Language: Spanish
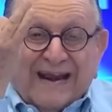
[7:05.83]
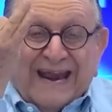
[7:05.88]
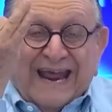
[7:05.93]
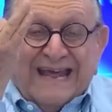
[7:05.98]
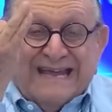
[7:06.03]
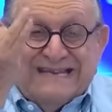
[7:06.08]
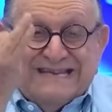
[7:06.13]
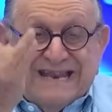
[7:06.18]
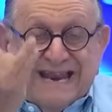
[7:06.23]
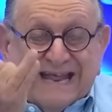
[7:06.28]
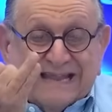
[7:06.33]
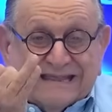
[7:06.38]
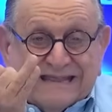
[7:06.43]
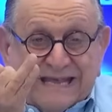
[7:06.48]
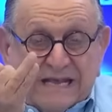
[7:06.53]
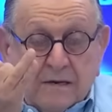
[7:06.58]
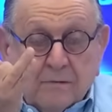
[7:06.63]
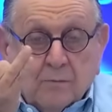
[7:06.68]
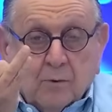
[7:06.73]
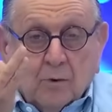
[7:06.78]

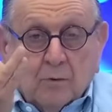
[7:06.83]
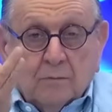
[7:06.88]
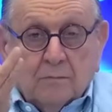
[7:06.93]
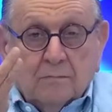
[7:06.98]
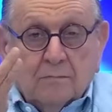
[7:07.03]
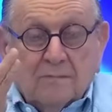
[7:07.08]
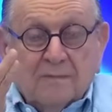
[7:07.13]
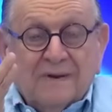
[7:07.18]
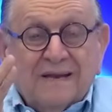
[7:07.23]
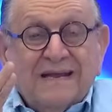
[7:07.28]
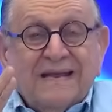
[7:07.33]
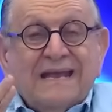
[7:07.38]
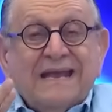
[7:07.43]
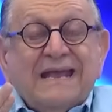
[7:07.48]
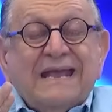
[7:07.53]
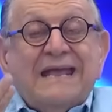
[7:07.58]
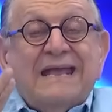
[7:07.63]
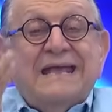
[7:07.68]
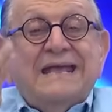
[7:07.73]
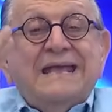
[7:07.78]
legislativo
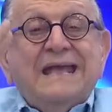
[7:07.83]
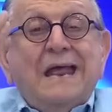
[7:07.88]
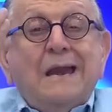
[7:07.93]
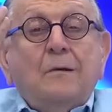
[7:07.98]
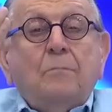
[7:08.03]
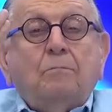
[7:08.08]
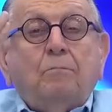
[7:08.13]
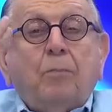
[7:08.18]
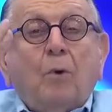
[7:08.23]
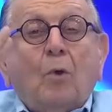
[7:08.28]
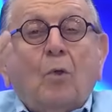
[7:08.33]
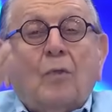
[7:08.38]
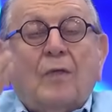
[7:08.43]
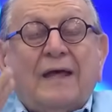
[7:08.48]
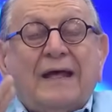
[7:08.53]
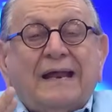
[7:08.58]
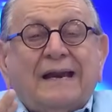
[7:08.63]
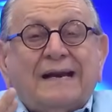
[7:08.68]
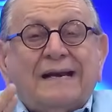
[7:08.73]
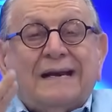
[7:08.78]
y el
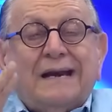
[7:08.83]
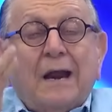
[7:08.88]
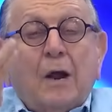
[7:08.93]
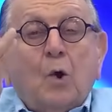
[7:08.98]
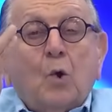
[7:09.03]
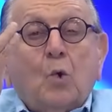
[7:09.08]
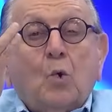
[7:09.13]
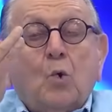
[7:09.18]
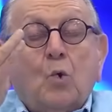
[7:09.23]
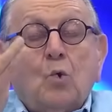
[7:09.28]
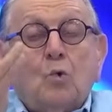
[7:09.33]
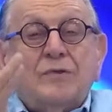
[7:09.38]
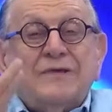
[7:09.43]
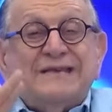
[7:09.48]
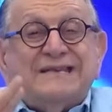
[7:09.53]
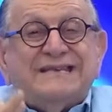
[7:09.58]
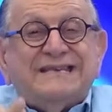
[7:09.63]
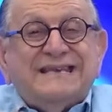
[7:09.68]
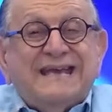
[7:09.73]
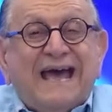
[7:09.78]
poder
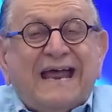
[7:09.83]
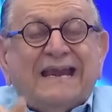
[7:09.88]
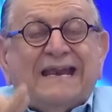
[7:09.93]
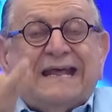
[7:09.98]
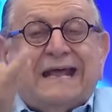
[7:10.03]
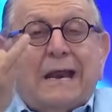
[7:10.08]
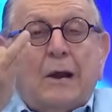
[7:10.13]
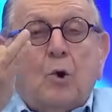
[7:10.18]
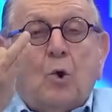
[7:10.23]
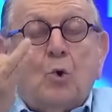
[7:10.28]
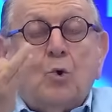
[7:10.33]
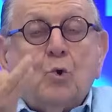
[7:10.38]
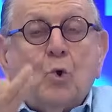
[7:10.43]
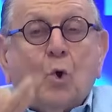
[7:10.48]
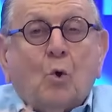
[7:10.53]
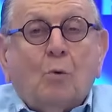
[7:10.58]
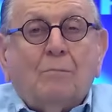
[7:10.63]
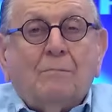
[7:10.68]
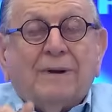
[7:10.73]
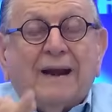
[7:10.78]
judicial que lo
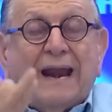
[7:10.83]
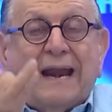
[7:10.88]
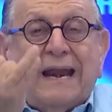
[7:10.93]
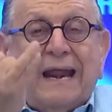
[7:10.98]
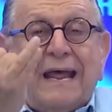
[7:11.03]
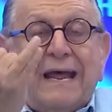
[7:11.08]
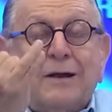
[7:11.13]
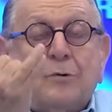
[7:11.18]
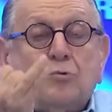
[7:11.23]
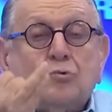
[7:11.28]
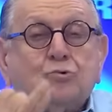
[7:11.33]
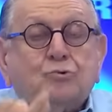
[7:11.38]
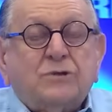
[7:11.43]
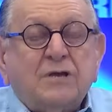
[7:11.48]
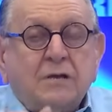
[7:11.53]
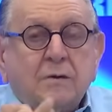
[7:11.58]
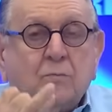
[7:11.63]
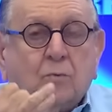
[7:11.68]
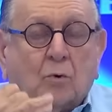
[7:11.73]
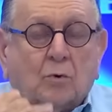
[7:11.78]
nombra el
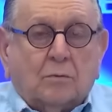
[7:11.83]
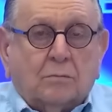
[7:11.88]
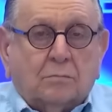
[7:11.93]
ejecutivo.